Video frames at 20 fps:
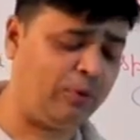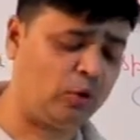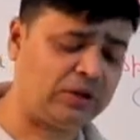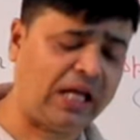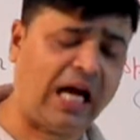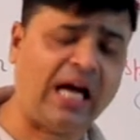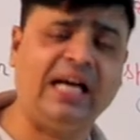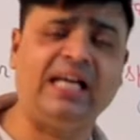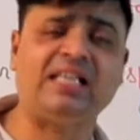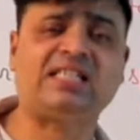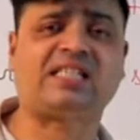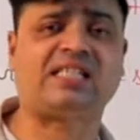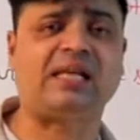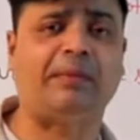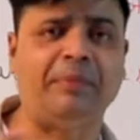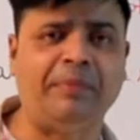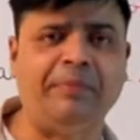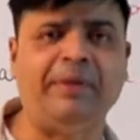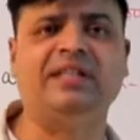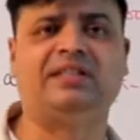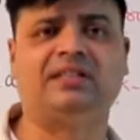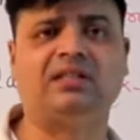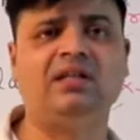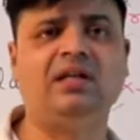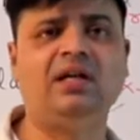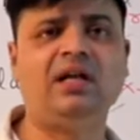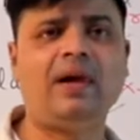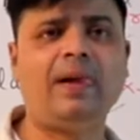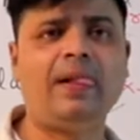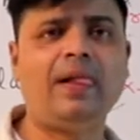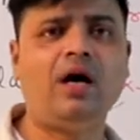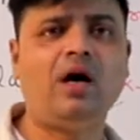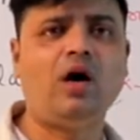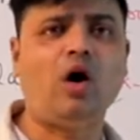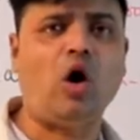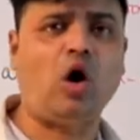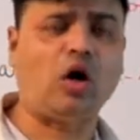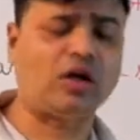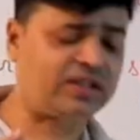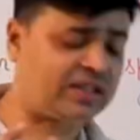होता है सममित
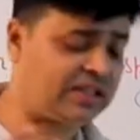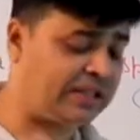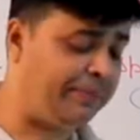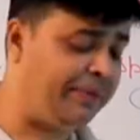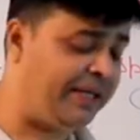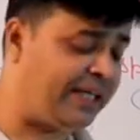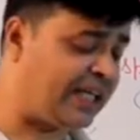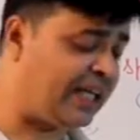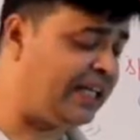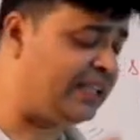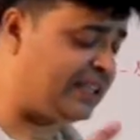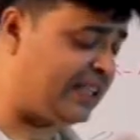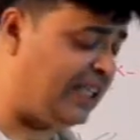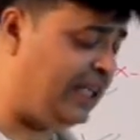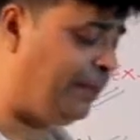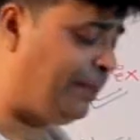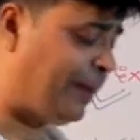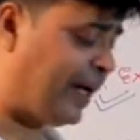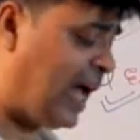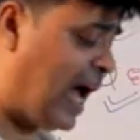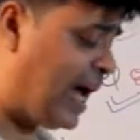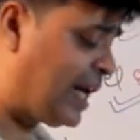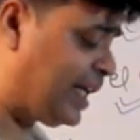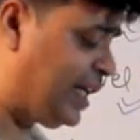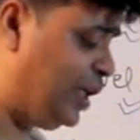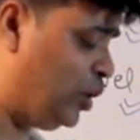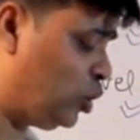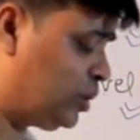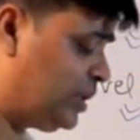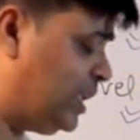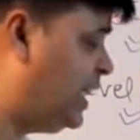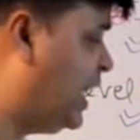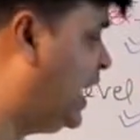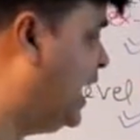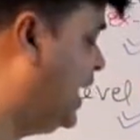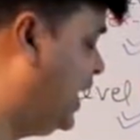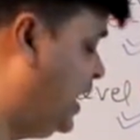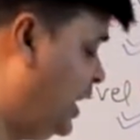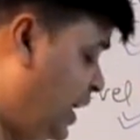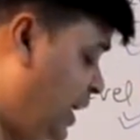और सिमिट्री तीन प्रकार की होती है
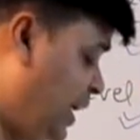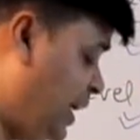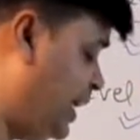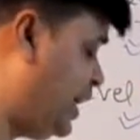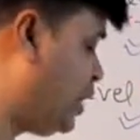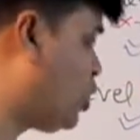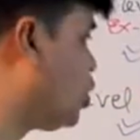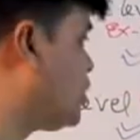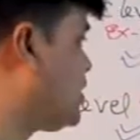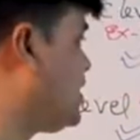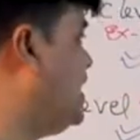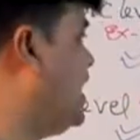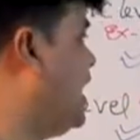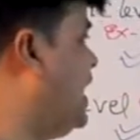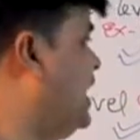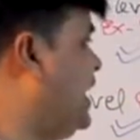एक होती है